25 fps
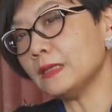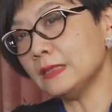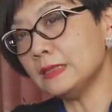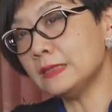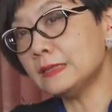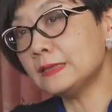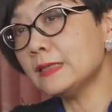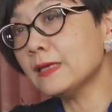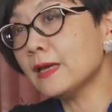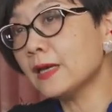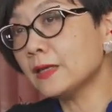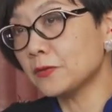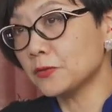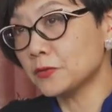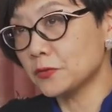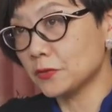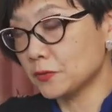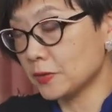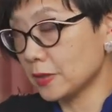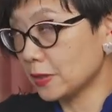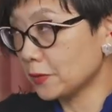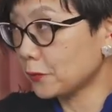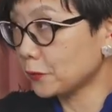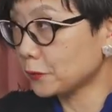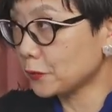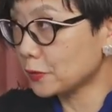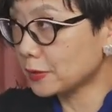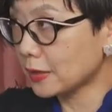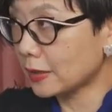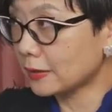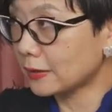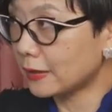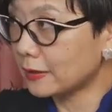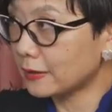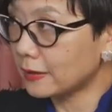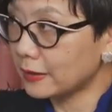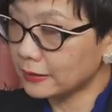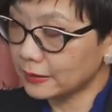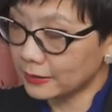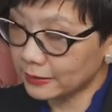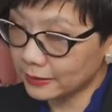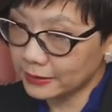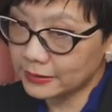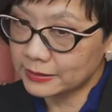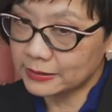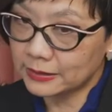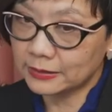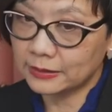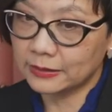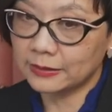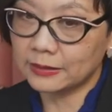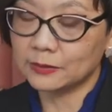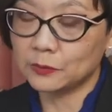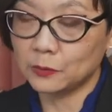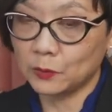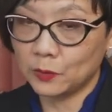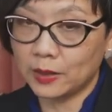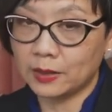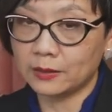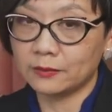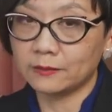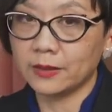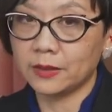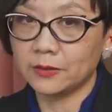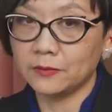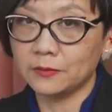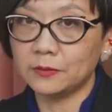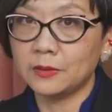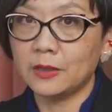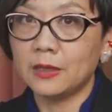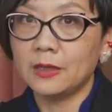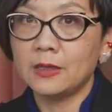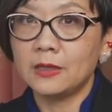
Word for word: 異性愛の女性のことしか考えてないんじゃないかとかっていう、